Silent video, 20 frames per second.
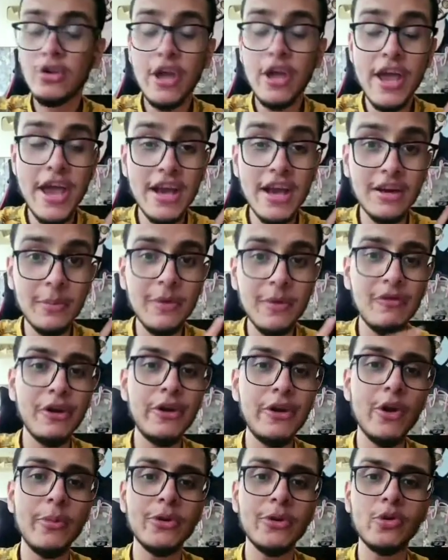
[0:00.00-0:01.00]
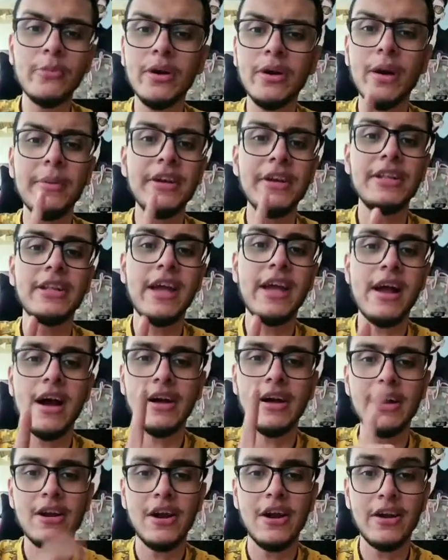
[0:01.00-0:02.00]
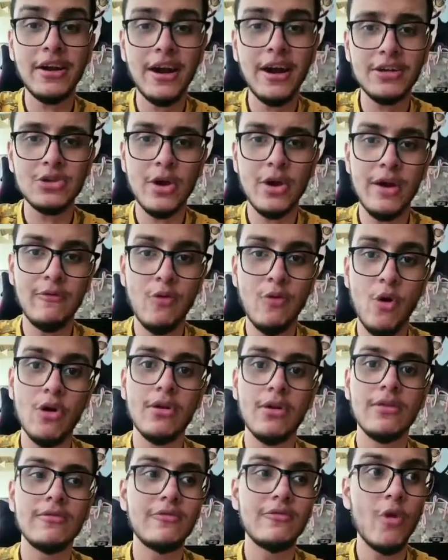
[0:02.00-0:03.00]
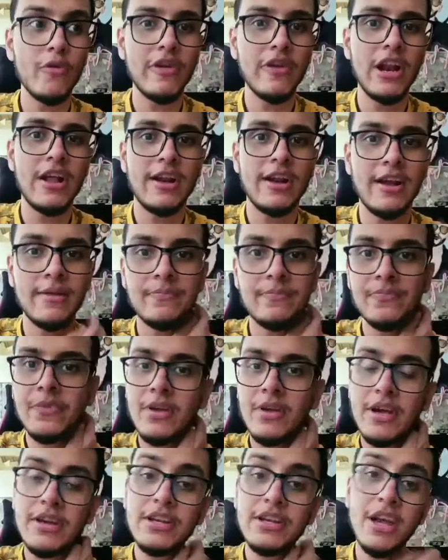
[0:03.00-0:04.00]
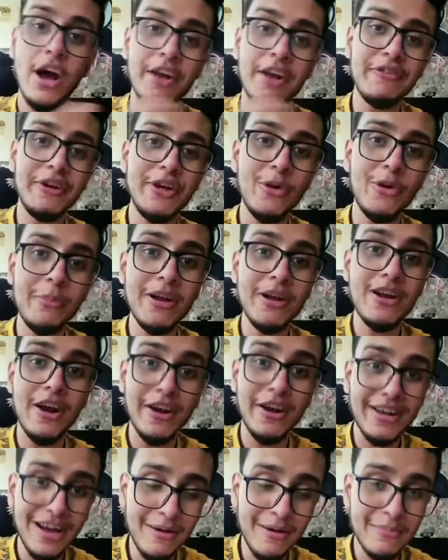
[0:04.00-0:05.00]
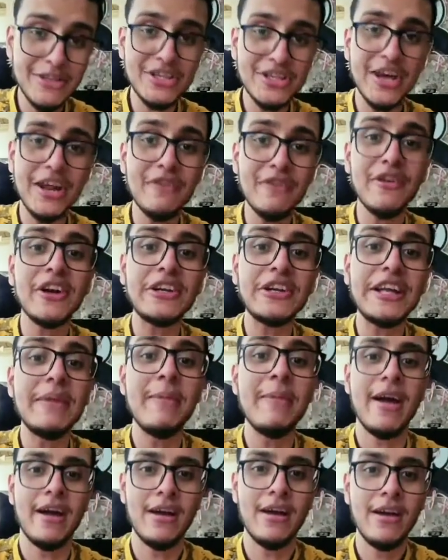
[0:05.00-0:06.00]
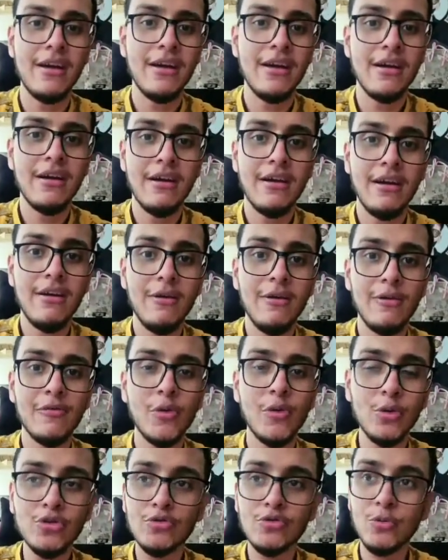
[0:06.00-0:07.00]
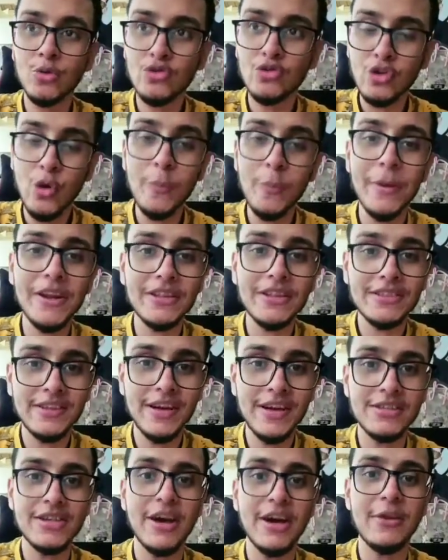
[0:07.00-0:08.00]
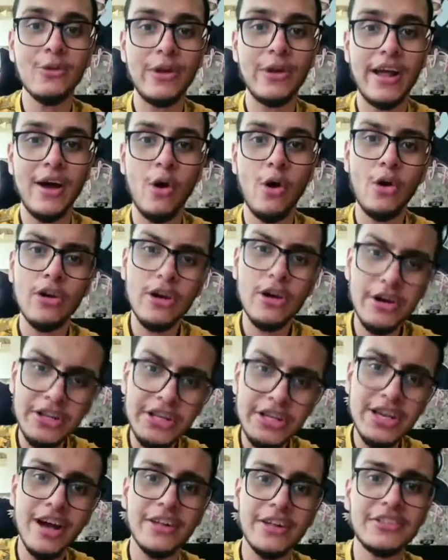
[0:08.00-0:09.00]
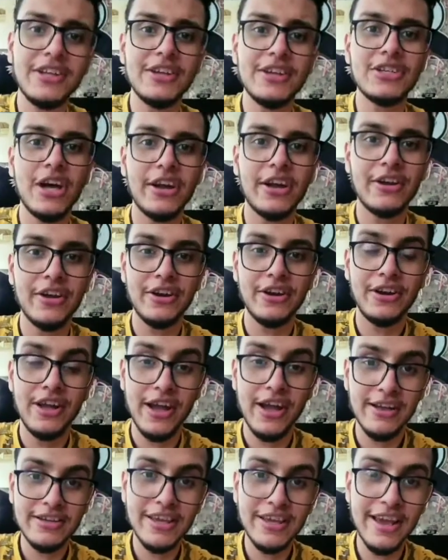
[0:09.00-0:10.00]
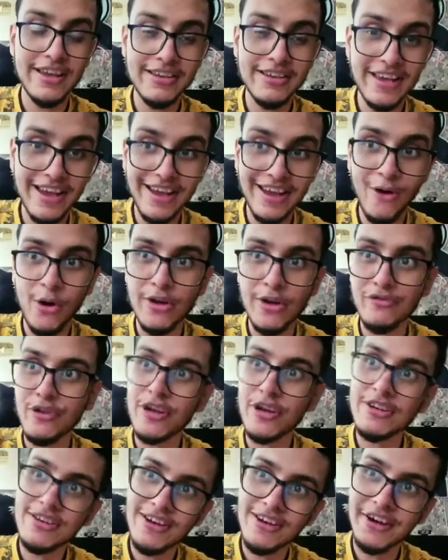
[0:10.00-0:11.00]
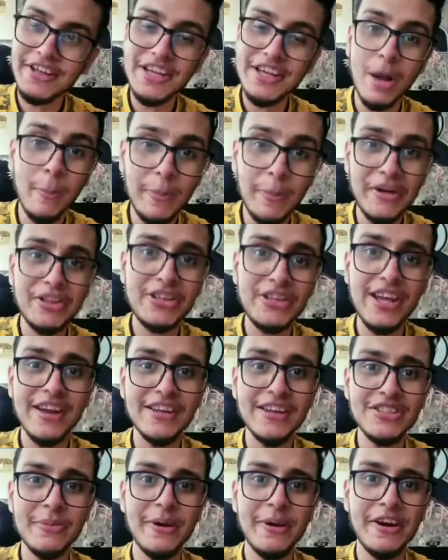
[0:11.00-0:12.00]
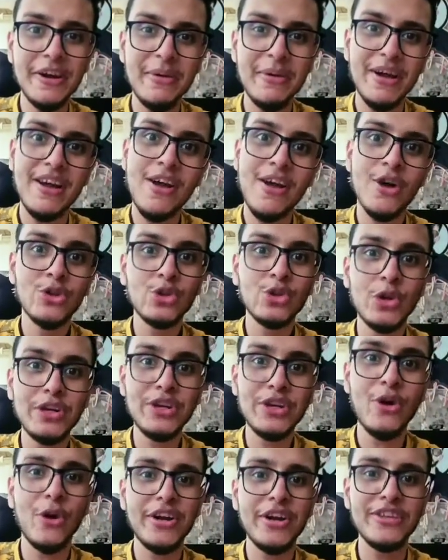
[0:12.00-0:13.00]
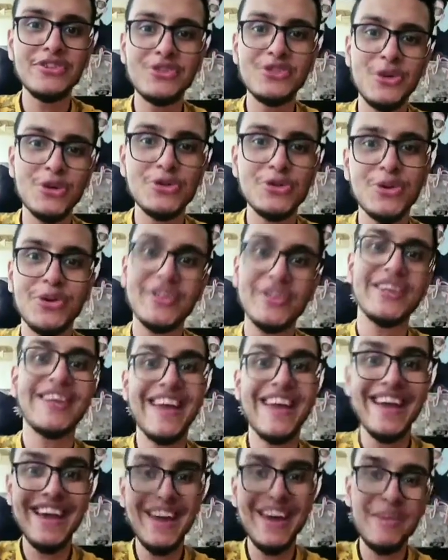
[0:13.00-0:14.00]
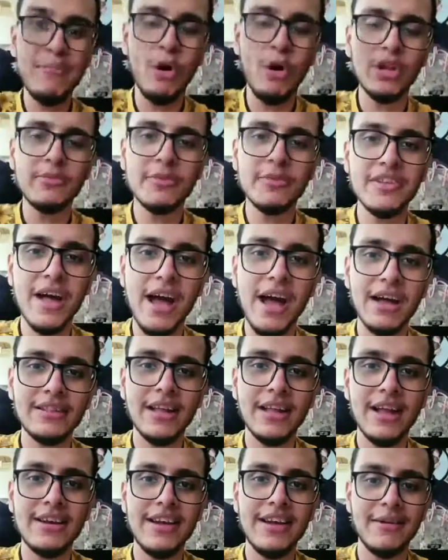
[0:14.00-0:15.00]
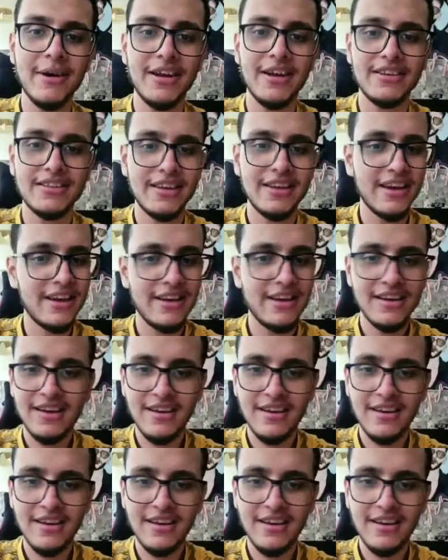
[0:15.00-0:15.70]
एक भी वीडियो में तुम्हें कभी नहीं दिखेगा कि लड़का जो है वो वो विलन है इनकी हर वीडियो में लड़का बेचारा विक्टिम है उस उसके ऊपर अत्याचार हो रहा है और लड़कियां अत्याचार कर रही हैं ये ये और फिर लड़कियां पिटती है ना जब एंड में तो इनकी ऑडियंस जोर जोर से ये बहुत मजा आया तालियां मारती है